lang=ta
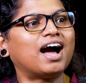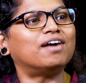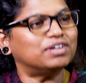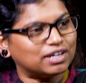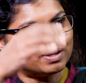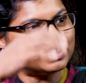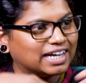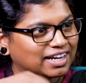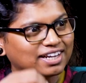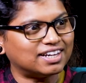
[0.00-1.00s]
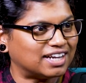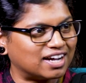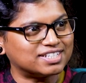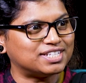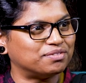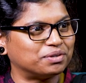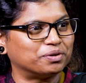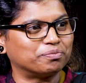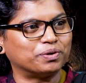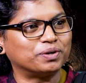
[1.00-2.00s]
அவங்களோட தலையில் நாங்கள் சீவி
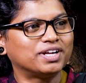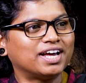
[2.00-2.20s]
கொடுப்போம்